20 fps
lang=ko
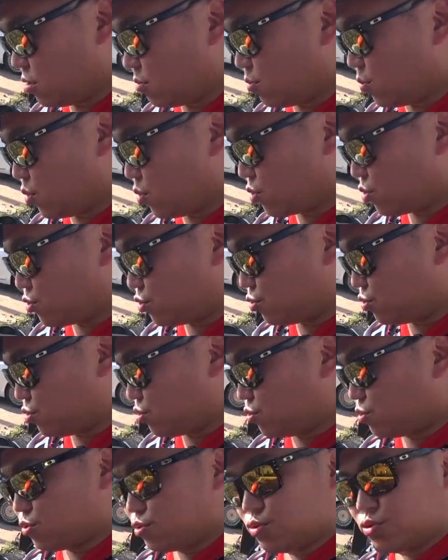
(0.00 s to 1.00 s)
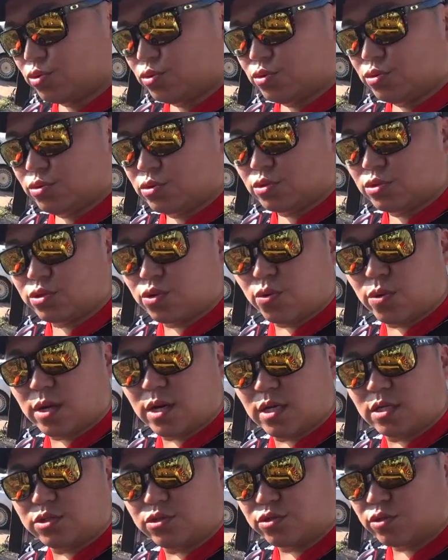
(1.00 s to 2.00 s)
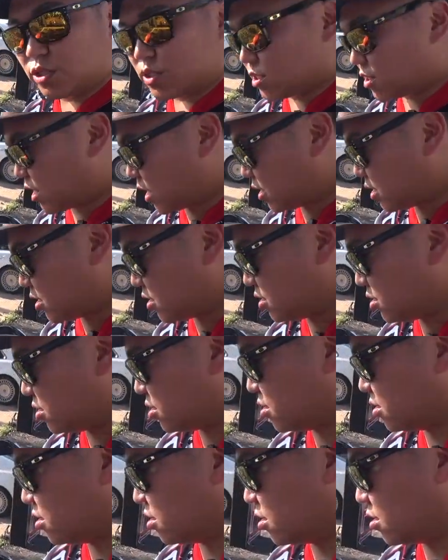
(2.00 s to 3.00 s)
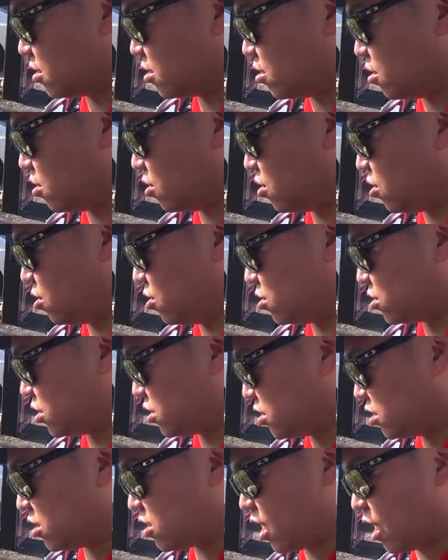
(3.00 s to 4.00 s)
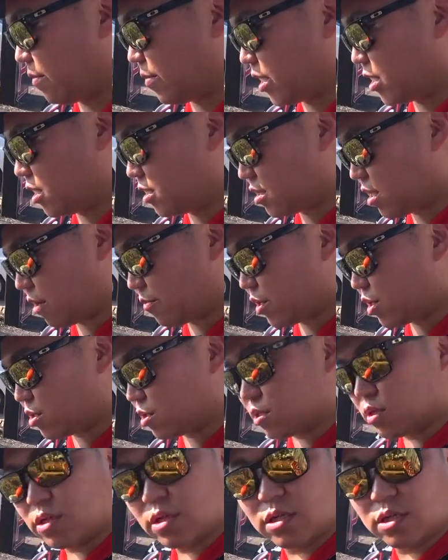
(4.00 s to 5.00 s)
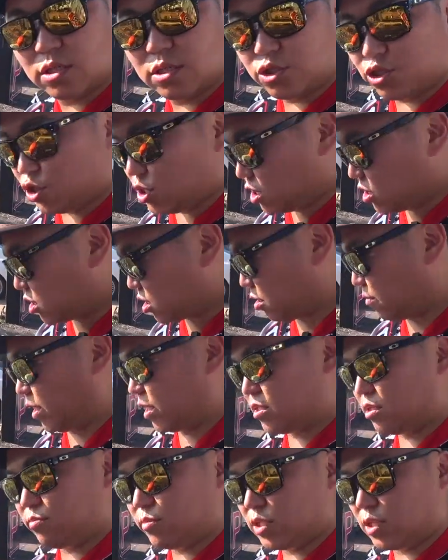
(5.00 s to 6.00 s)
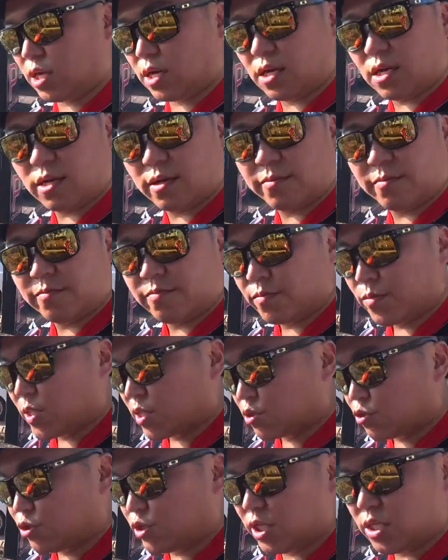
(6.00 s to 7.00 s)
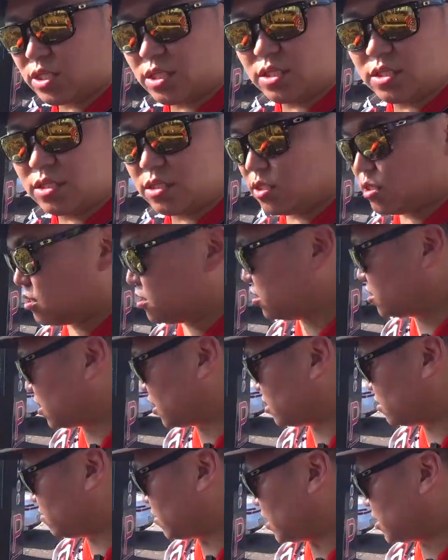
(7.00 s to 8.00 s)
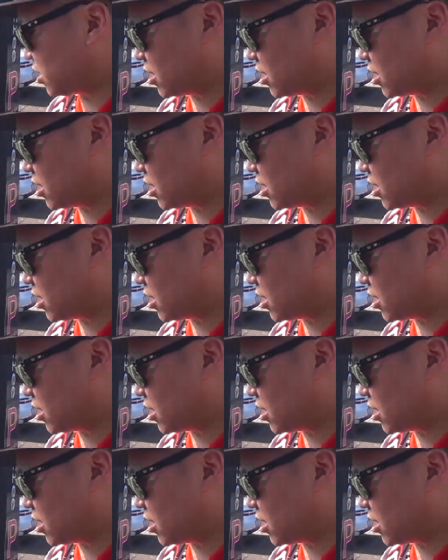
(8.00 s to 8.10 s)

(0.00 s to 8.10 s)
모두 소화할 수 있다는 것을 감안한다면 GS가 맞습니다 GS라는 말